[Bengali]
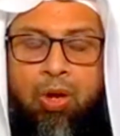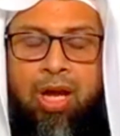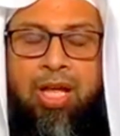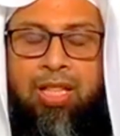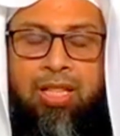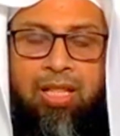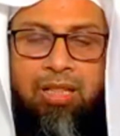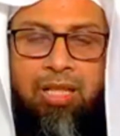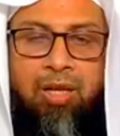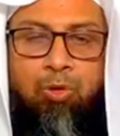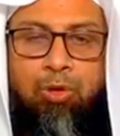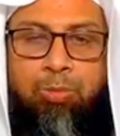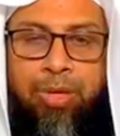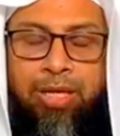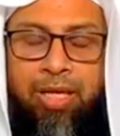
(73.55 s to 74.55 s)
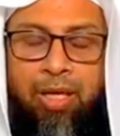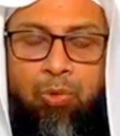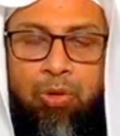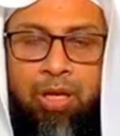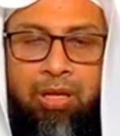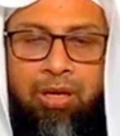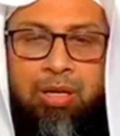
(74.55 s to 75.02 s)
ওয়াহাল্লাহুল বেয়া
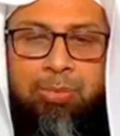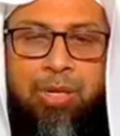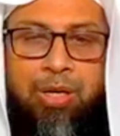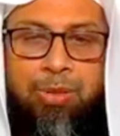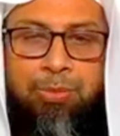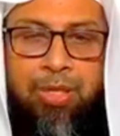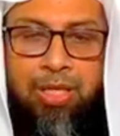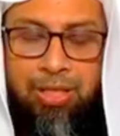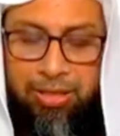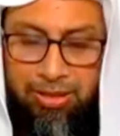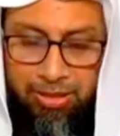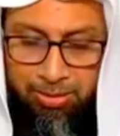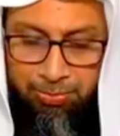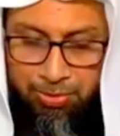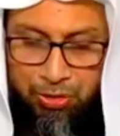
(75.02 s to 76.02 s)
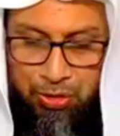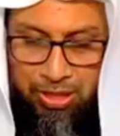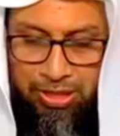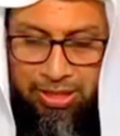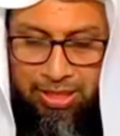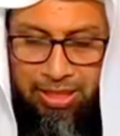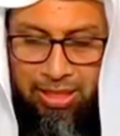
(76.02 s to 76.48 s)
ওহার্রামার রিবা আল্লাহ তালা
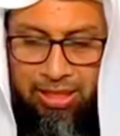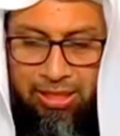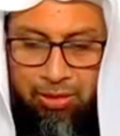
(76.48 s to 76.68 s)
বেচা কেনাকে